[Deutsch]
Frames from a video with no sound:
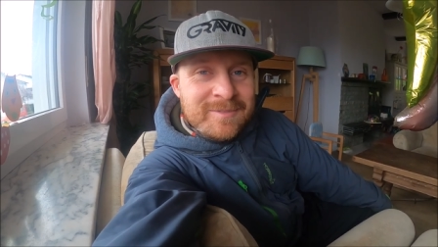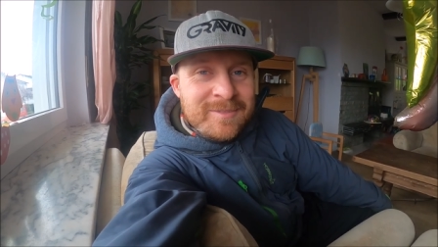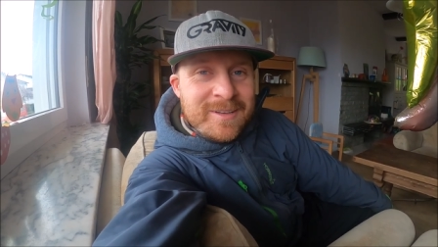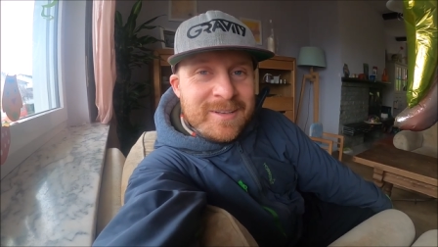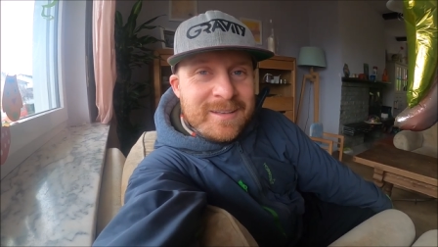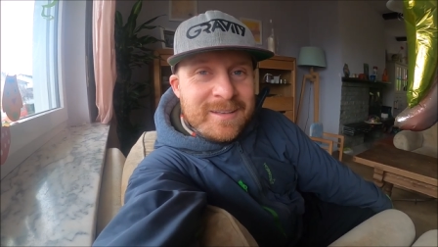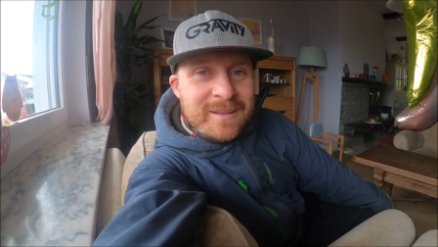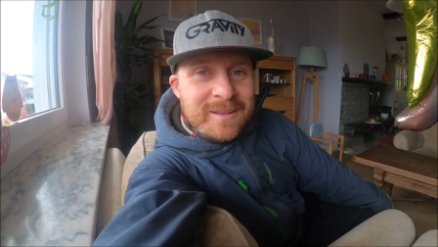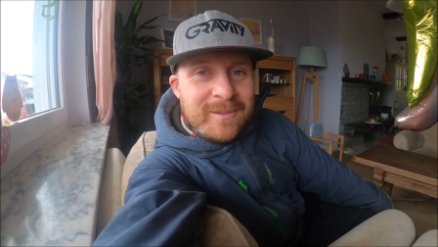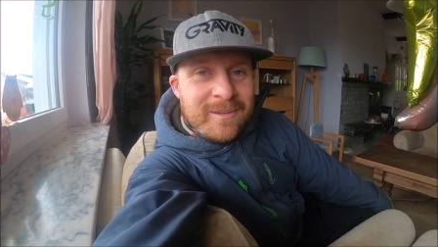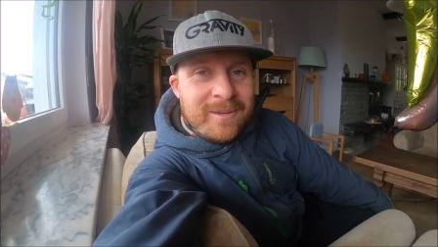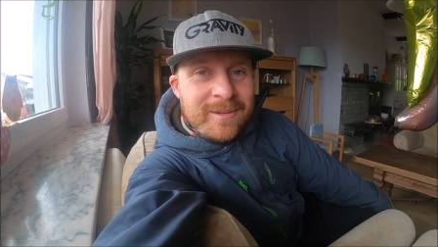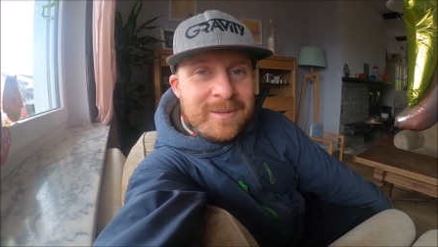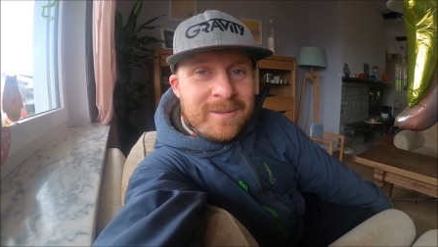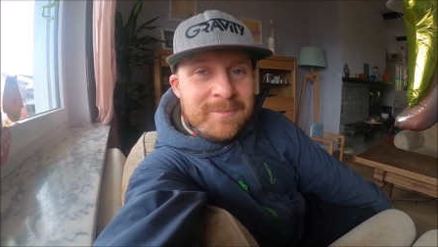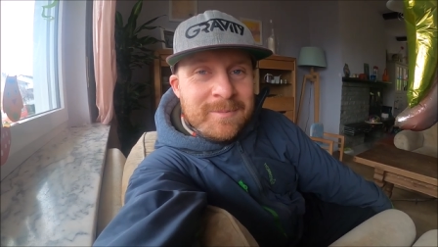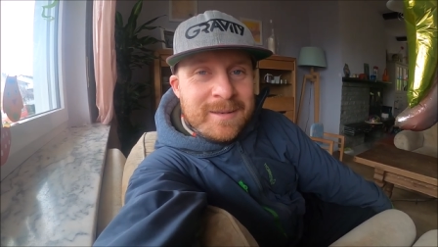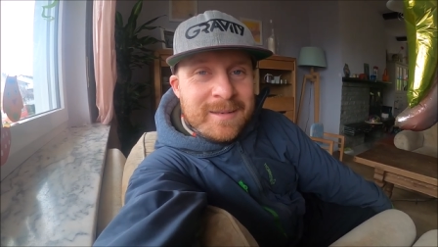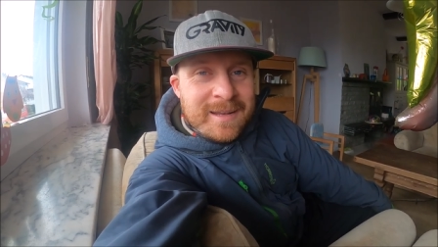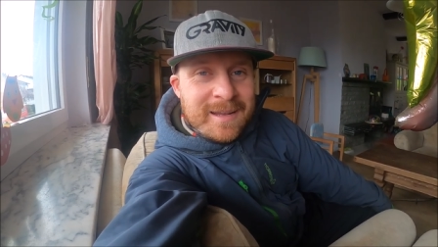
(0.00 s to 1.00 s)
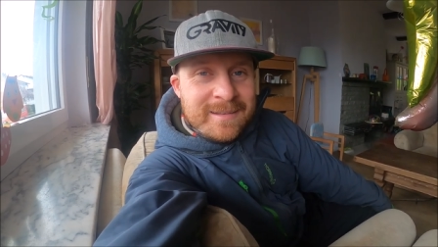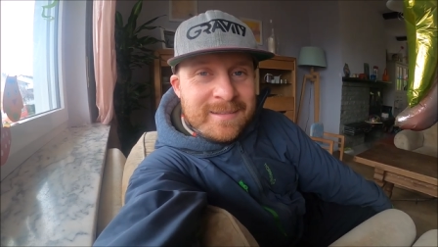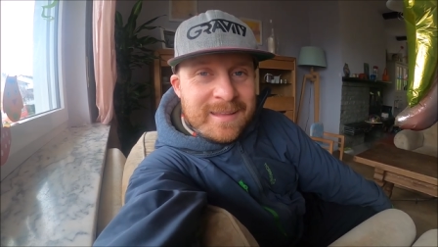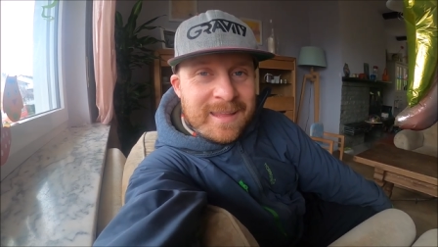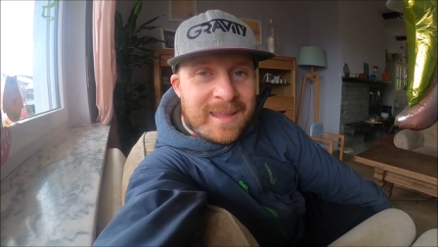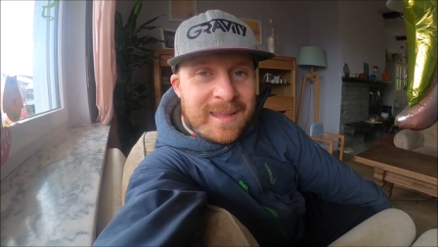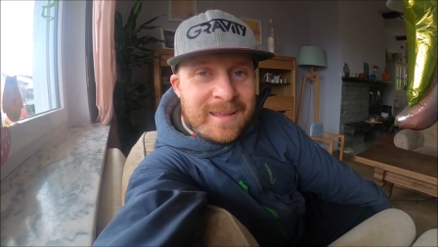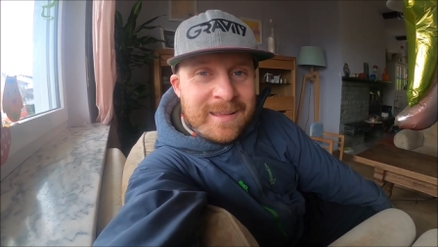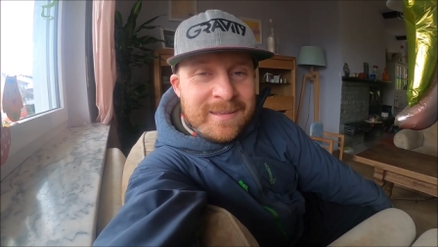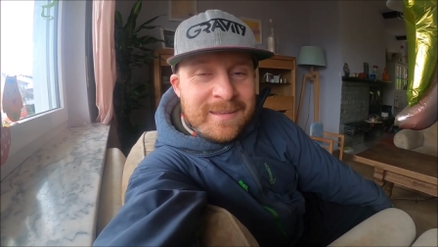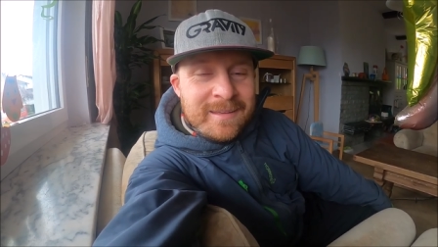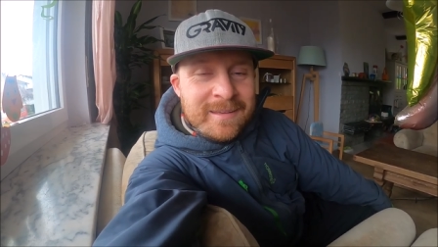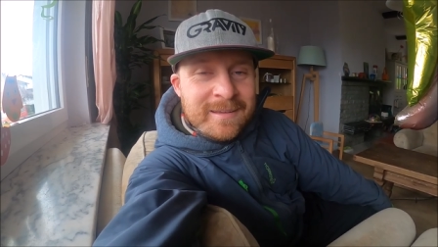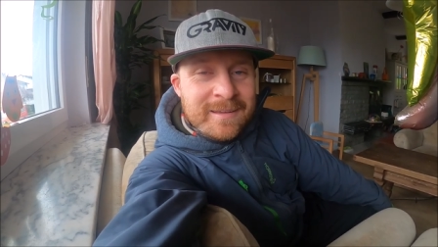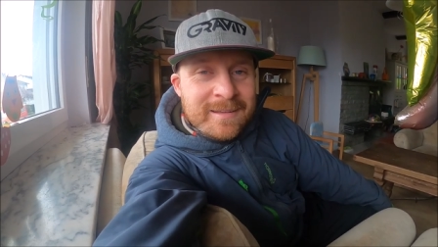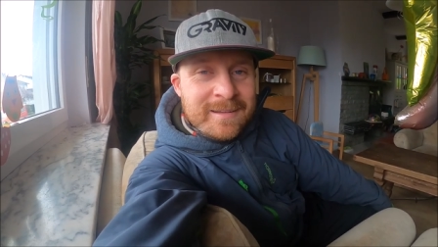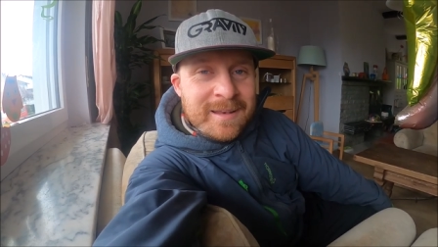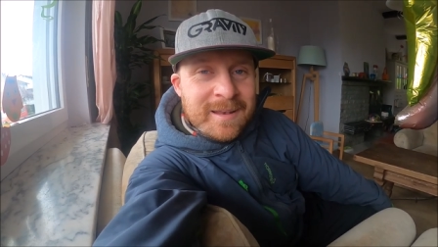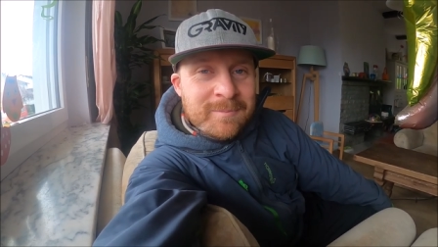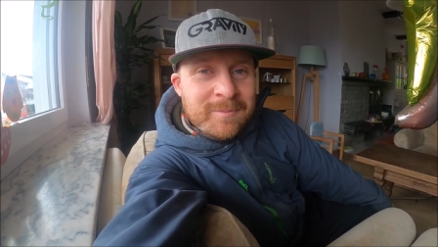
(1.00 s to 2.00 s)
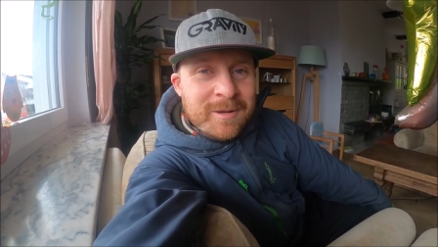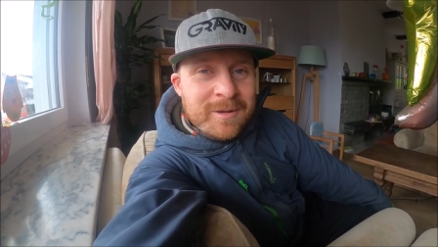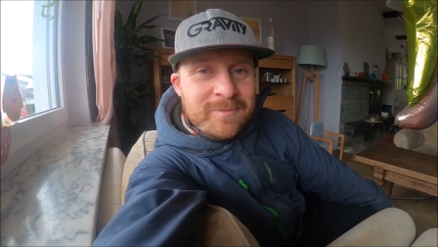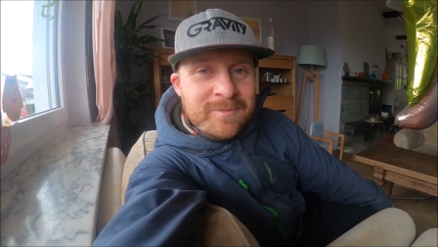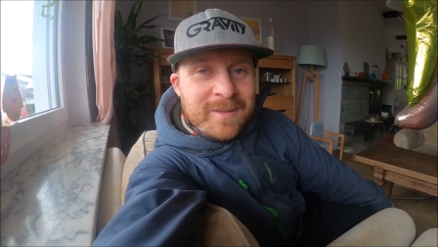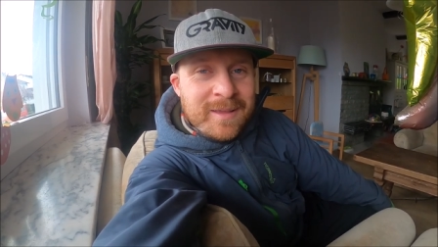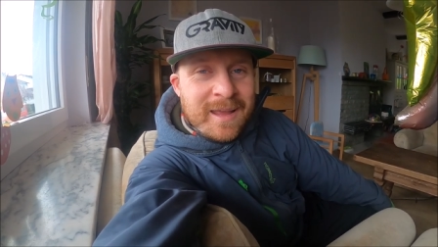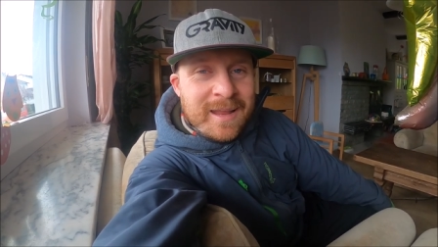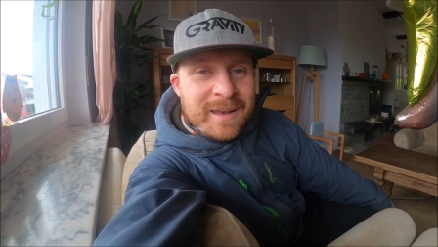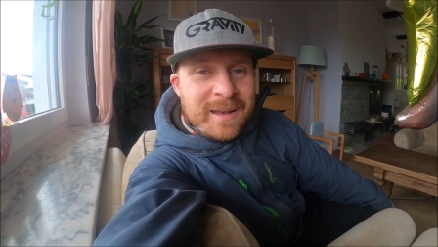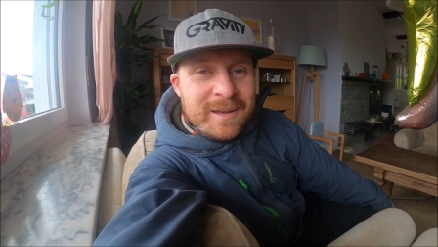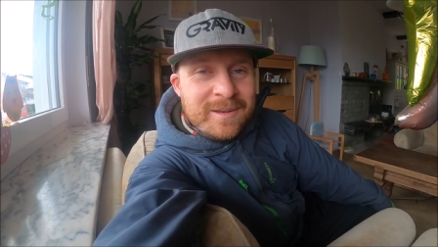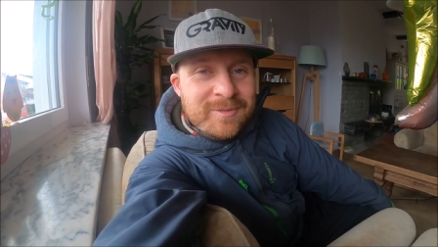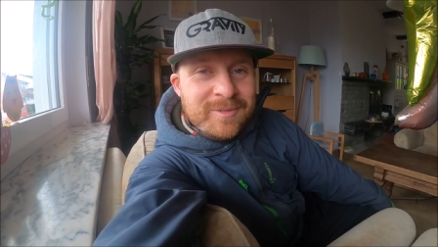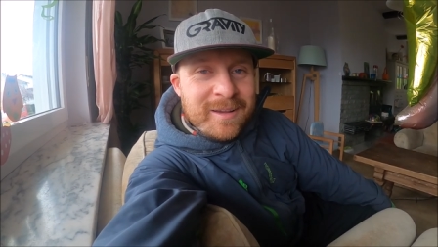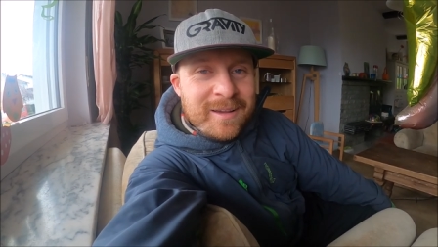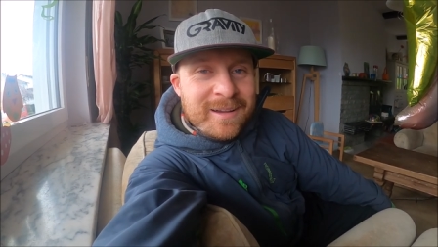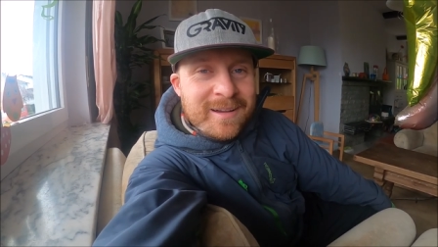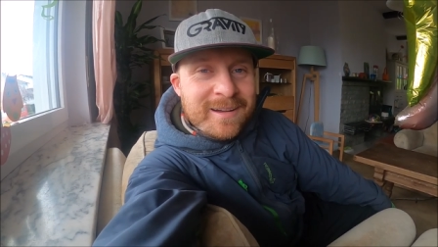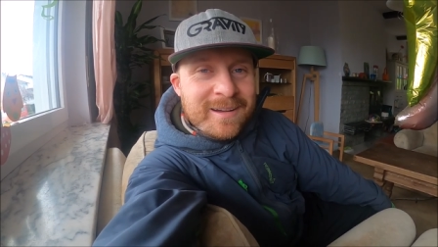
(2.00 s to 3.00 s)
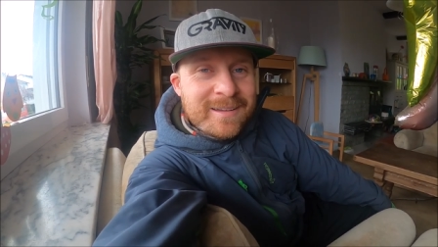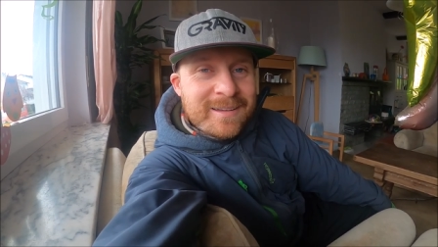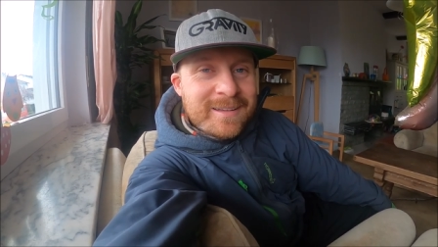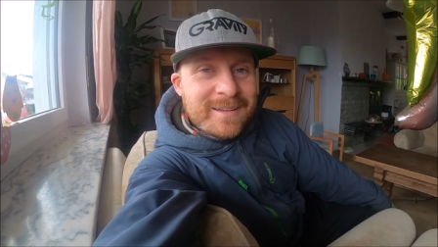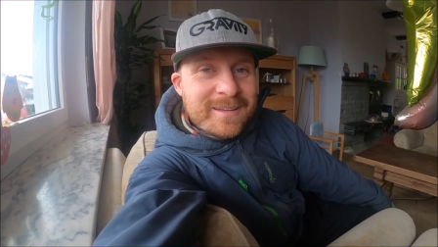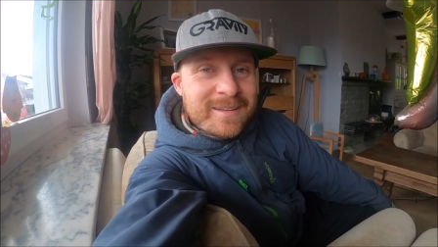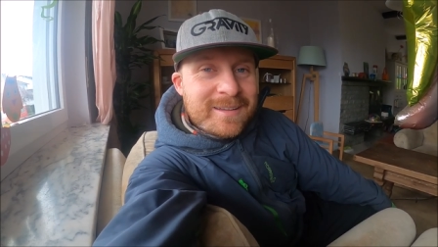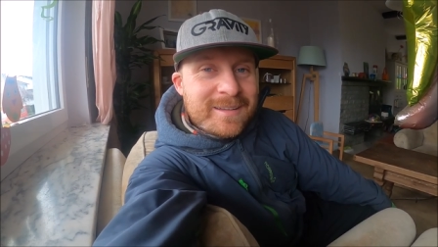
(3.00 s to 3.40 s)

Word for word: Fitnessleute mit ganz engen äh, Klamotten wie Rennradfahrer?